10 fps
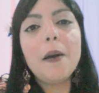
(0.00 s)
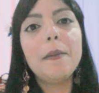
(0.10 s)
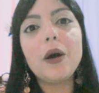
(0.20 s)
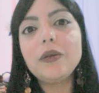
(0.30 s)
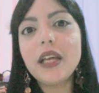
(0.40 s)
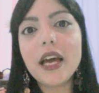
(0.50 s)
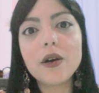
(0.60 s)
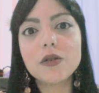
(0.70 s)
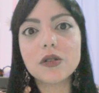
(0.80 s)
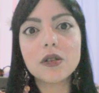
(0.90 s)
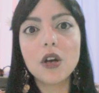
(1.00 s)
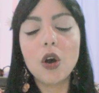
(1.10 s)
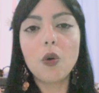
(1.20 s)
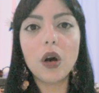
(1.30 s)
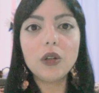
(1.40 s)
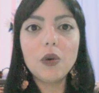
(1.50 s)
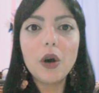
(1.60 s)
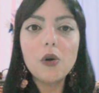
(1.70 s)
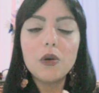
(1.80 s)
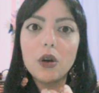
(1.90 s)
Meu Deus, quando
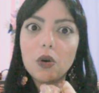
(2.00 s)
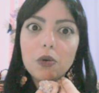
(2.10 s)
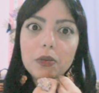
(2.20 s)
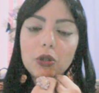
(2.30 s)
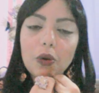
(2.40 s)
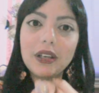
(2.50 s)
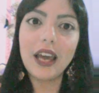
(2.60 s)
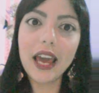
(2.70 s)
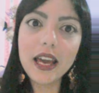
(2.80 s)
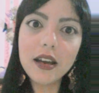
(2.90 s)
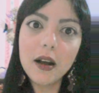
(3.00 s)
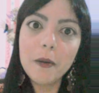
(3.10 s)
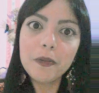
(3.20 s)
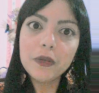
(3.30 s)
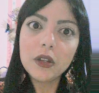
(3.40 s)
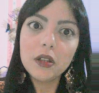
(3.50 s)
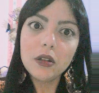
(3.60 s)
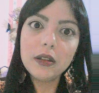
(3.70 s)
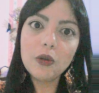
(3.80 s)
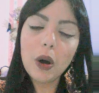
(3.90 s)
eu, eu me toquei
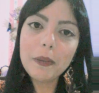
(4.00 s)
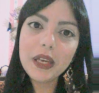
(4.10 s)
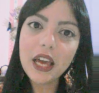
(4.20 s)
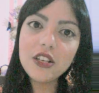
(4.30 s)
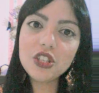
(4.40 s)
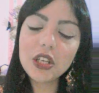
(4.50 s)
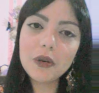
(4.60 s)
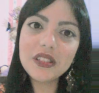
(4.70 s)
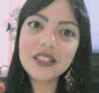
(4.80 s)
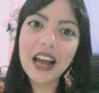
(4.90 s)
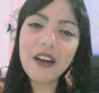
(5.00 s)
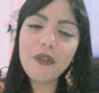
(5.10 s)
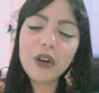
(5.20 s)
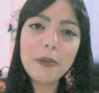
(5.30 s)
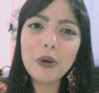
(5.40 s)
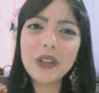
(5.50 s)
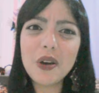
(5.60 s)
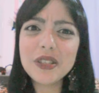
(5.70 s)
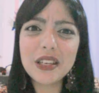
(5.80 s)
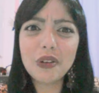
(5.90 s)
no ambiente que eu estava, eu falei: Meu
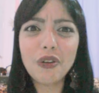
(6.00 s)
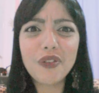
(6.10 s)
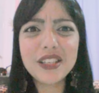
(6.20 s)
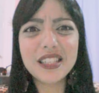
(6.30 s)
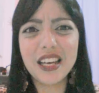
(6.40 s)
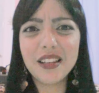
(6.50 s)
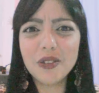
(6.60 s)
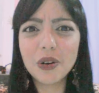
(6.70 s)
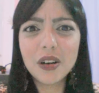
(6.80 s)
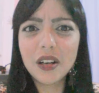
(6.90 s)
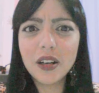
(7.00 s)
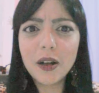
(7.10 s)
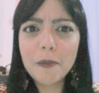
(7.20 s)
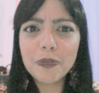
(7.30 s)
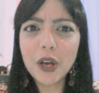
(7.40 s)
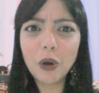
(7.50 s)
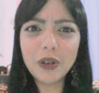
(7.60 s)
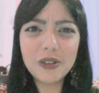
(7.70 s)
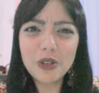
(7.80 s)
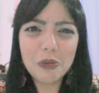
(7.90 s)
Deus, o que, que eu estou fazendo? Eu,
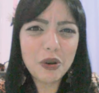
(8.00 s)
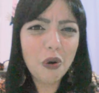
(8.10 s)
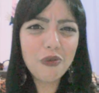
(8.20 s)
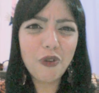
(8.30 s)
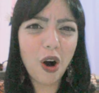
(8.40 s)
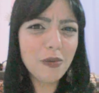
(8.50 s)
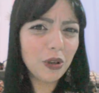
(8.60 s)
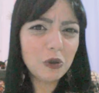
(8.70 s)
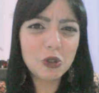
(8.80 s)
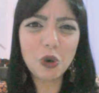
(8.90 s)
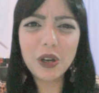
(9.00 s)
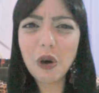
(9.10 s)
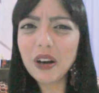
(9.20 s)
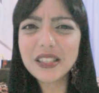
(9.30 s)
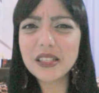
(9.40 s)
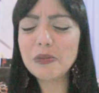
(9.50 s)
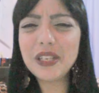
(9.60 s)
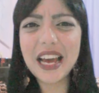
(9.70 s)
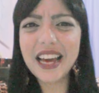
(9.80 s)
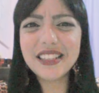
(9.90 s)
eu não me conformo, eu não sou igual a essas
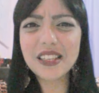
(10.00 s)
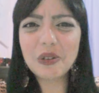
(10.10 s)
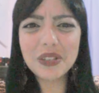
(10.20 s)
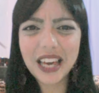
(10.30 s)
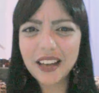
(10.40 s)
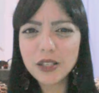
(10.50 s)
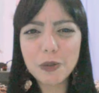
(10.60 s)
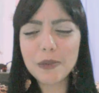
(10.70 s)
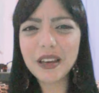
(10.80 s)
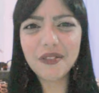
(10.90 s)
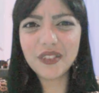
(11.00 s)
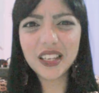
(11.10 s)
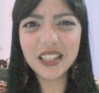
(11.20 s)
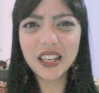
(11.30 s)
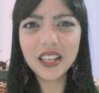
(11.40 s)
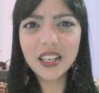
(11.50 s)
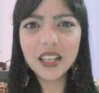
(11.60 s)
mulheres, eu não quero isso para minha vida.